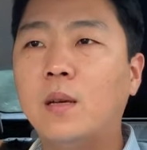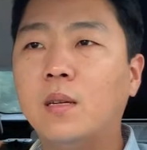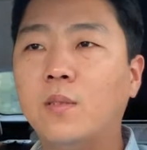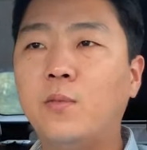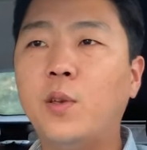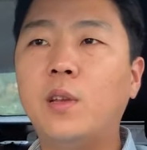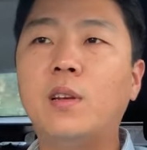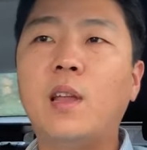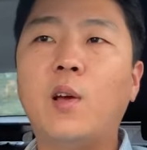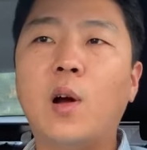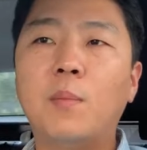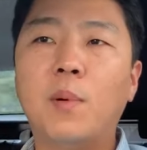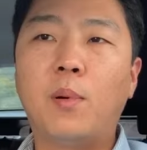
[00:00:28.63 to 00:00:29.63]
그 피를
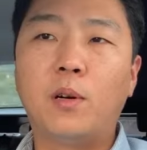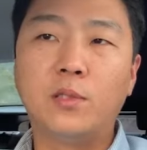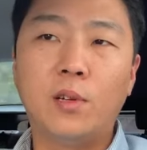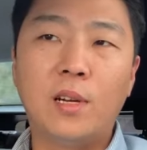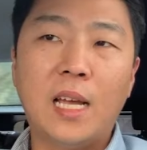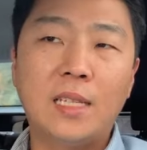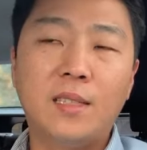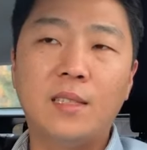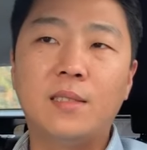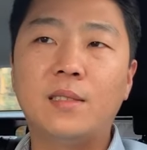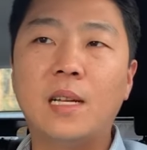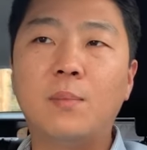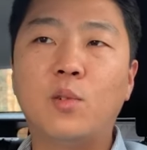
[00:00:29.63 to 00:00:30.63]
내고 한번 버섯
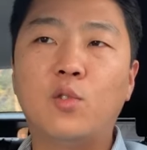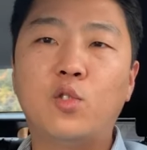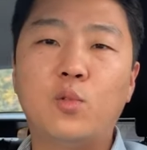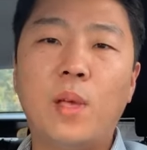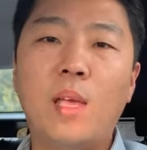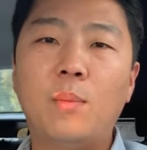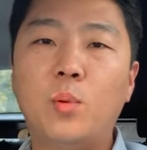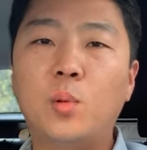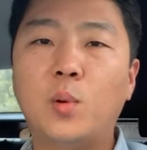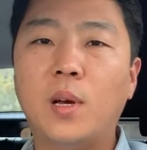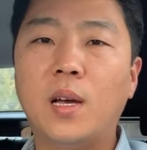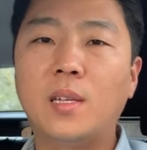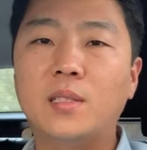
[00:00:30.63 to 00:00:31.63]
라이센스를 한번 구매해
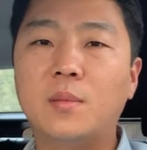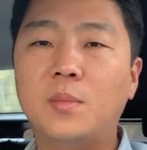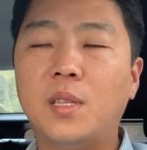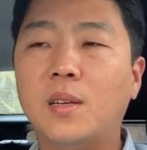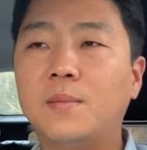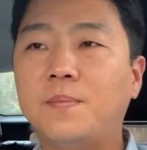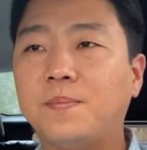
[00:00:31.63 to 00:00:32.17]
보도록 하겠습니다